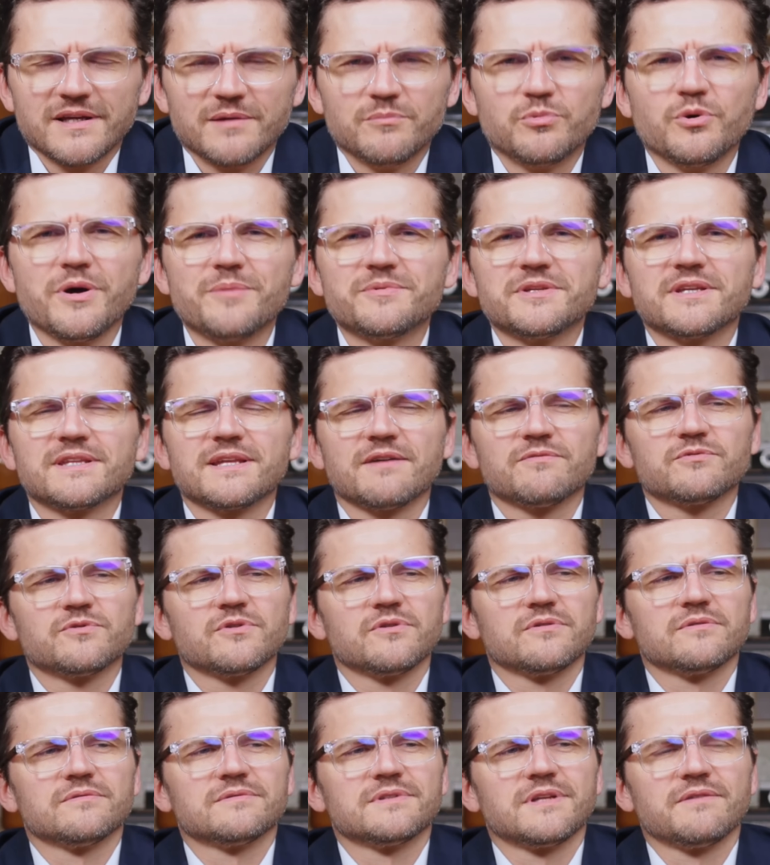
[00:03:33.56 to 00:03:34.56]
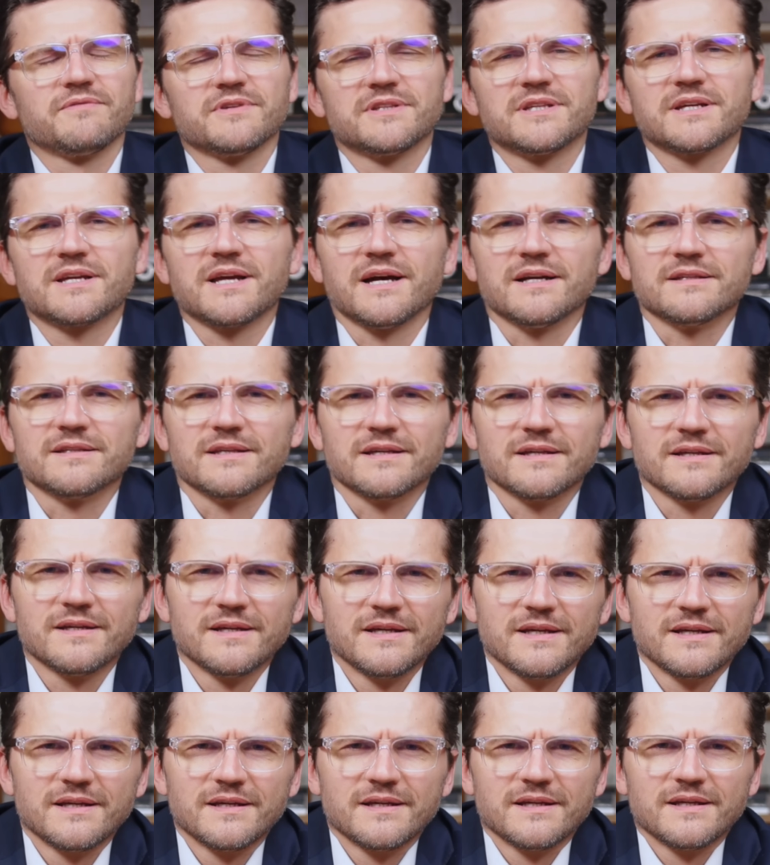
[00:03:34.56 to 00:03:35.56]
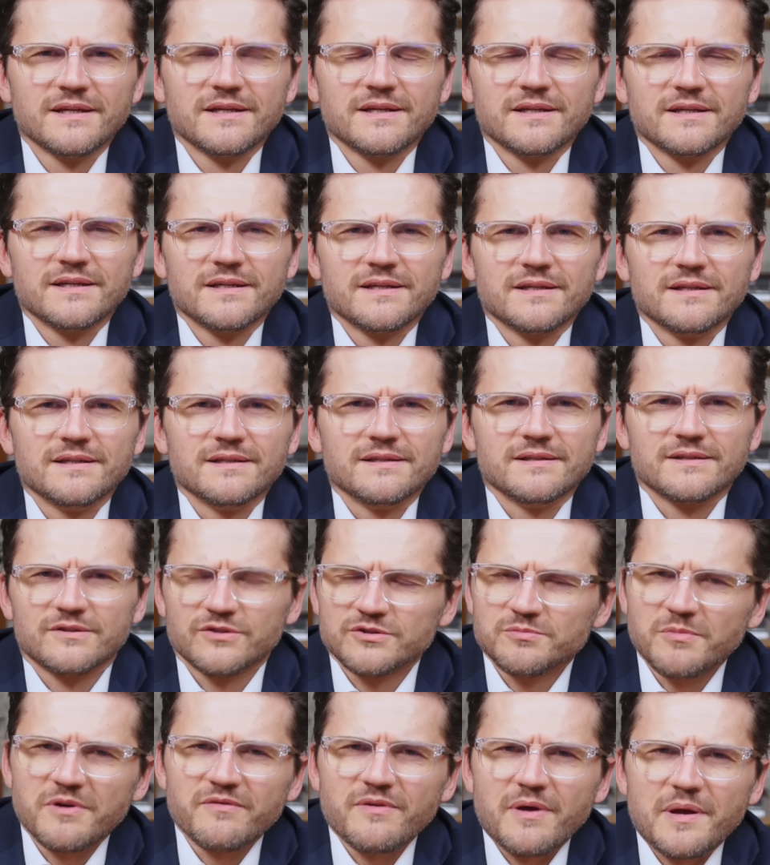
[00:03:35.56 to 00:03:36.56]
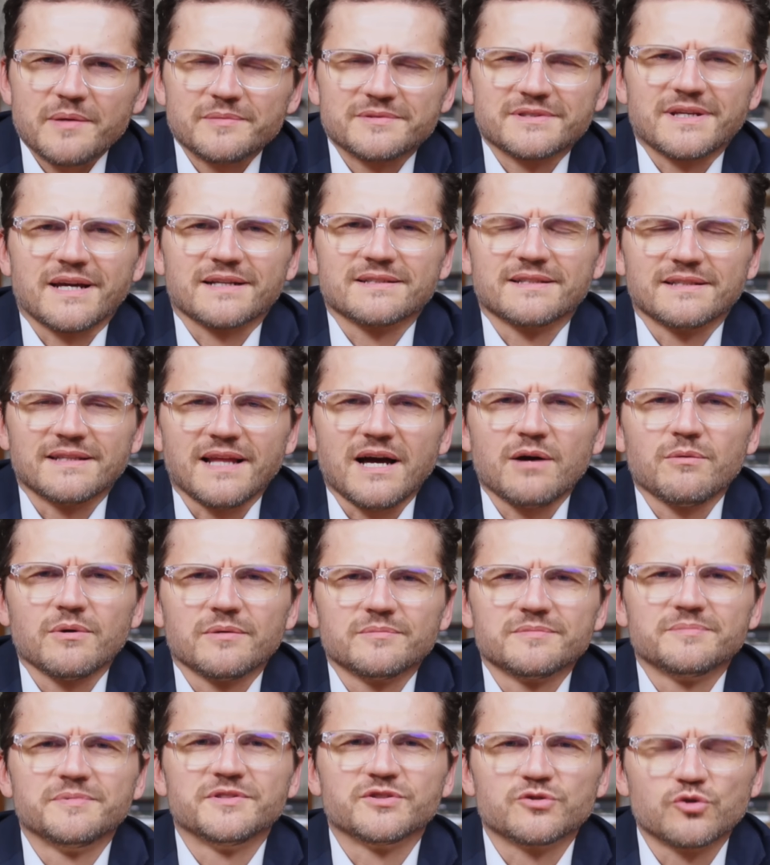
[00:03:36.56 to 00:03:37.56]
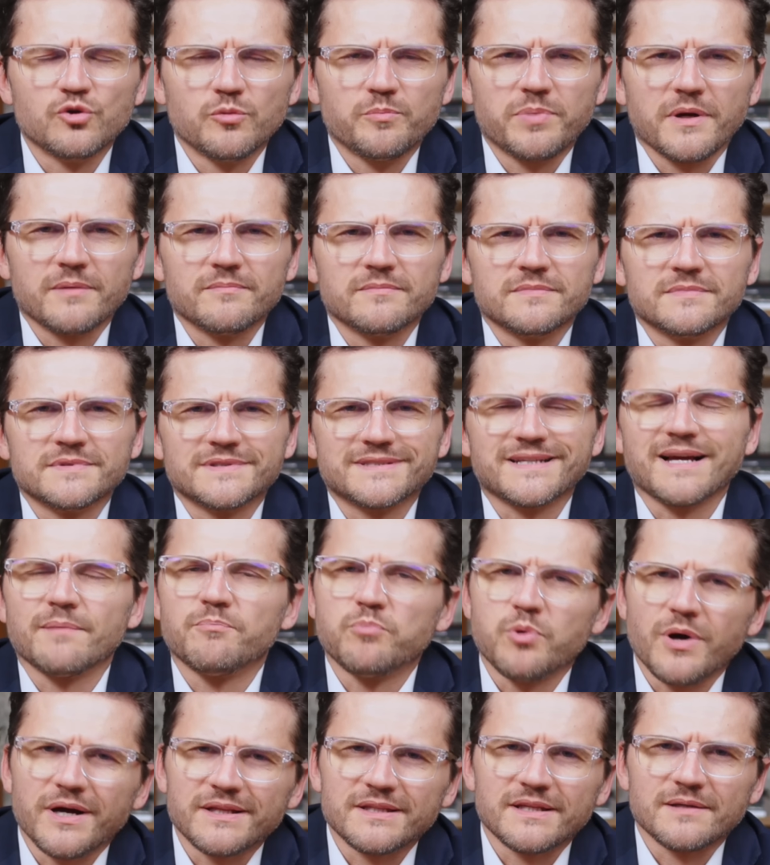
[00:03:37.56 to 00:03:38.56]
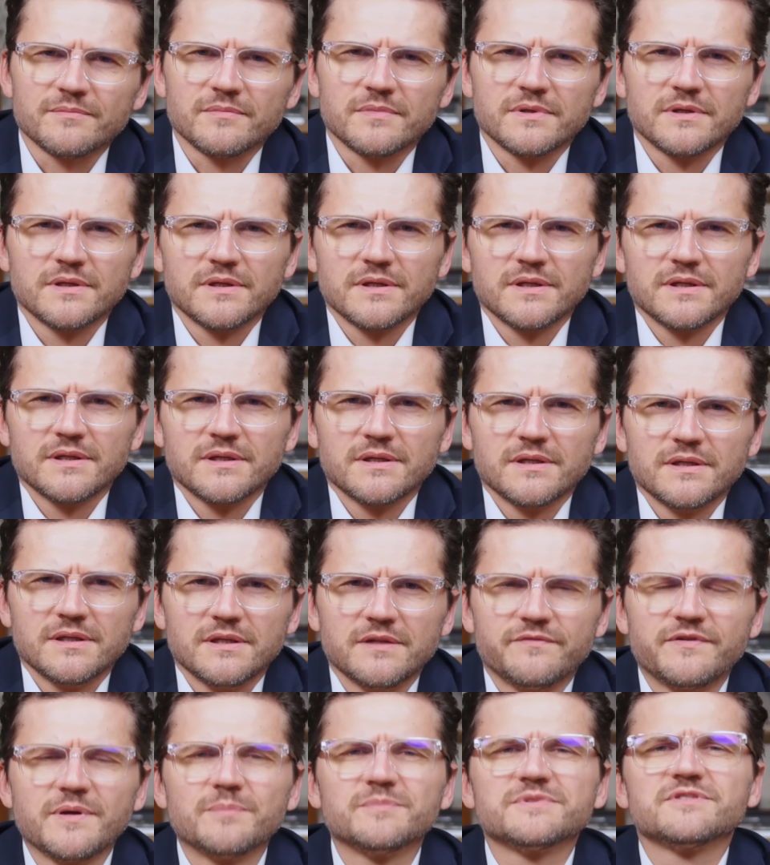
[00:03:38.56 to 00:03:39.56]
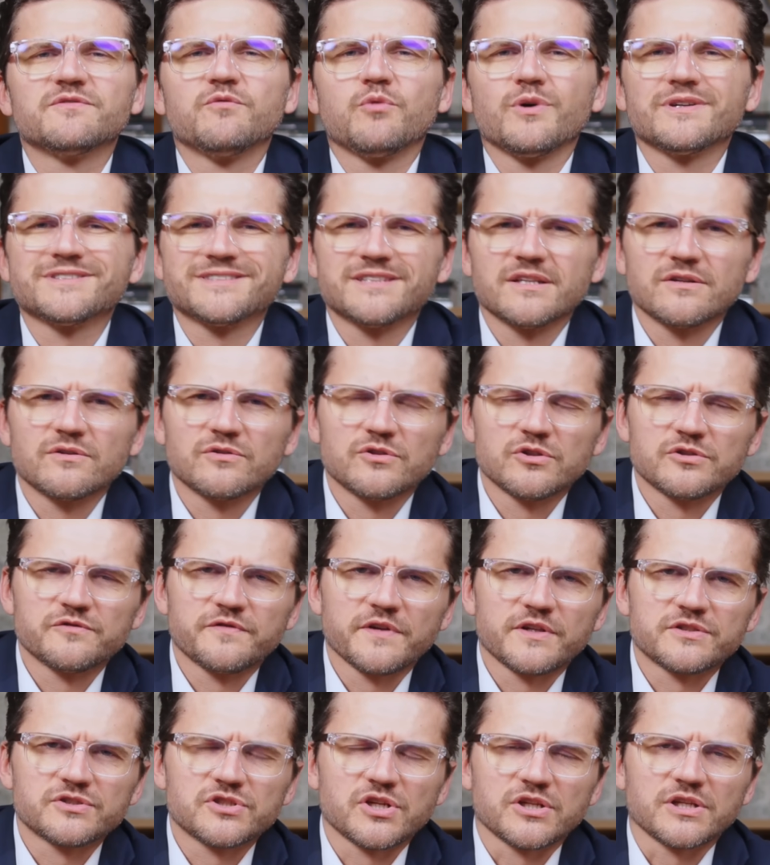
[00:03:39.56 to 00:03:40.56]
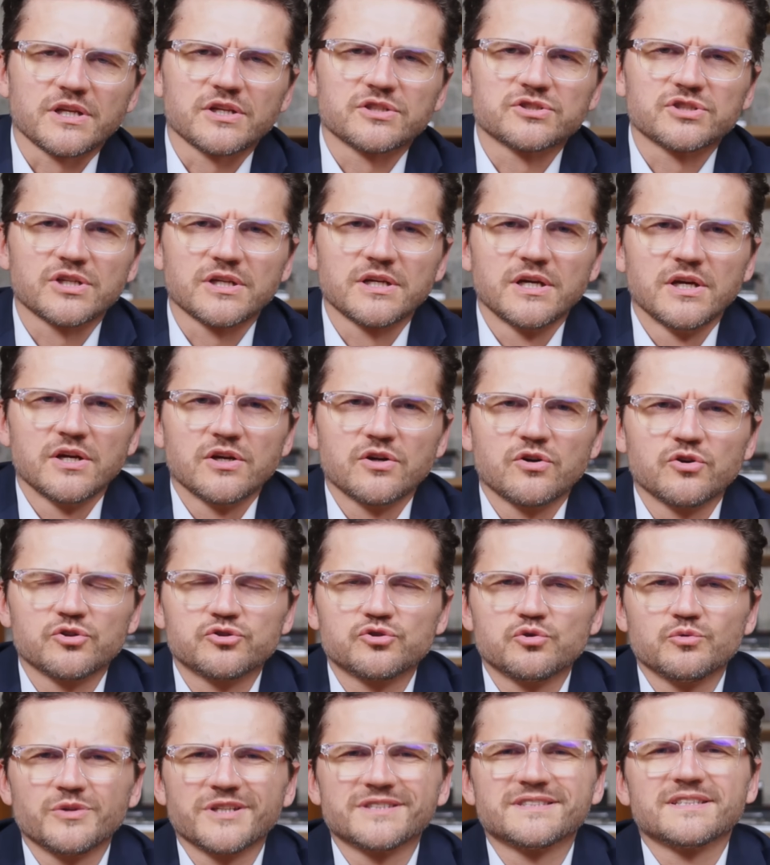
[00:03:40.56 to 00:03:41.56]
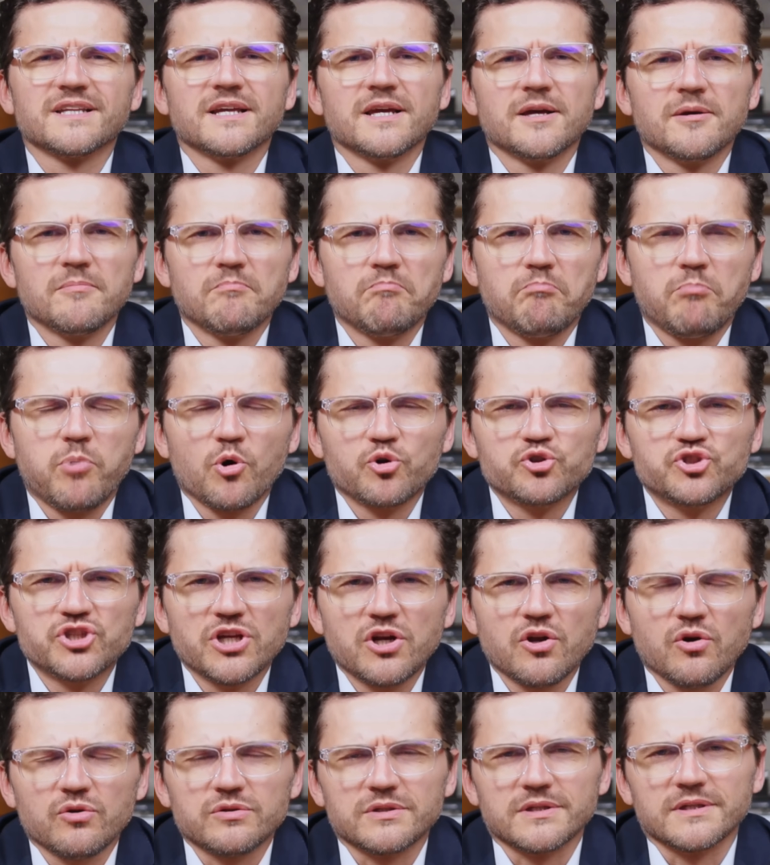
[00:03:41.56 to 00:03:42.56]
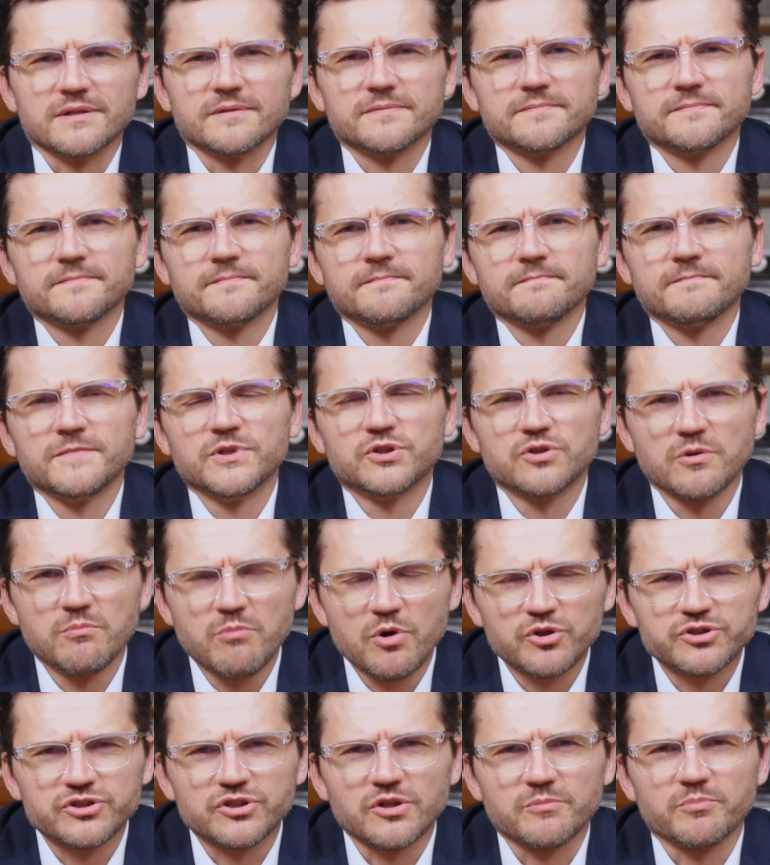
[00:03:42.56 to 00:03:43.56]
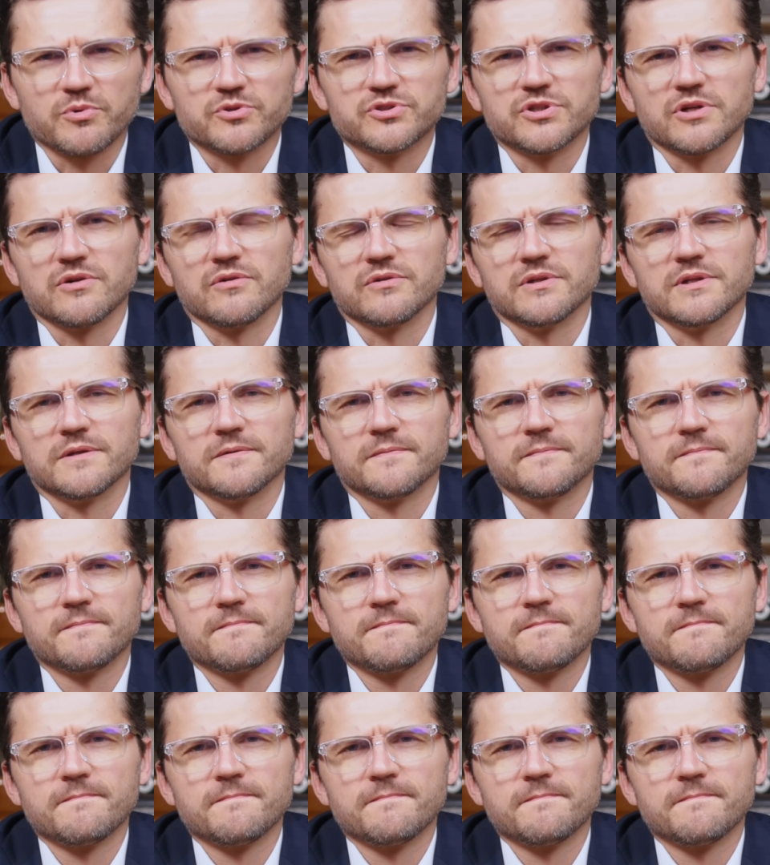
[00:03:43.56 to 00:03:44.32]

Byłem niedawno na Watykanie, rozmawiałem z kardynałem, biskupem, z kapłanem i wiem z własnego doświadczenia, że Kościół jest podzielony i to mocno podzielony.